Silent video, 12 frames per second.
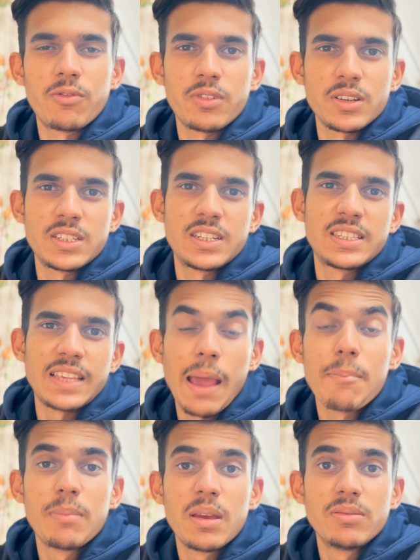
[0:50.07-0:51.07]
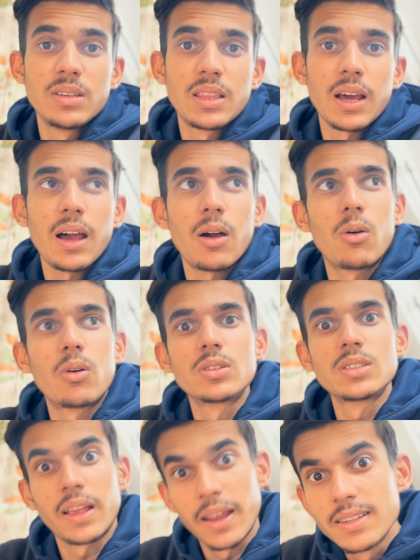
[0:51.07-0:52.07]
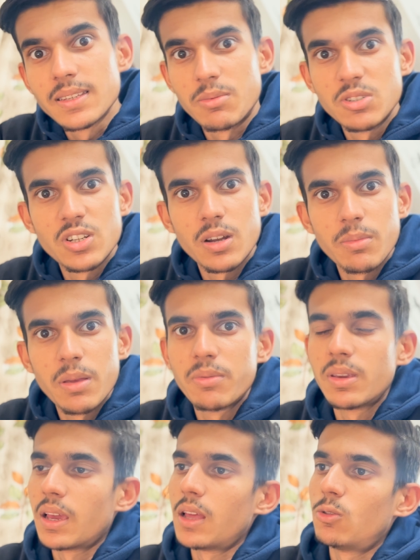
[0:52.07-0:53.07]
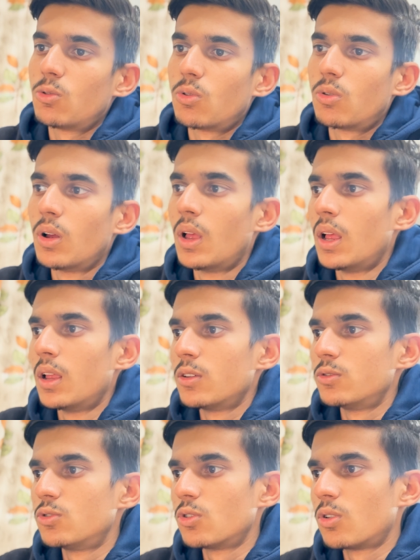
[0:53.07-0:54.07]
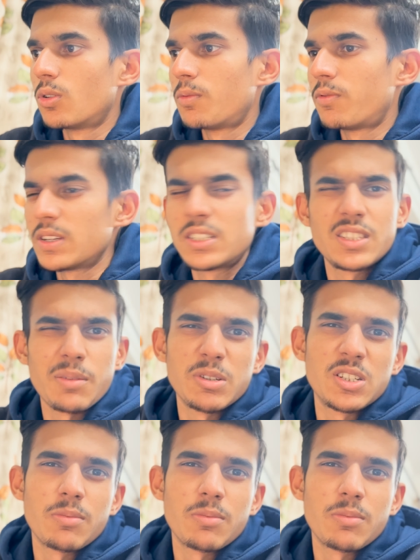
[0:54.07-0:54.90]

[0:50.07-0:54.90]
फर्स्ट सैम में भी था और सेकंड सेमेस्टर में भी है तो जो फर्स्ट सेमेस्टर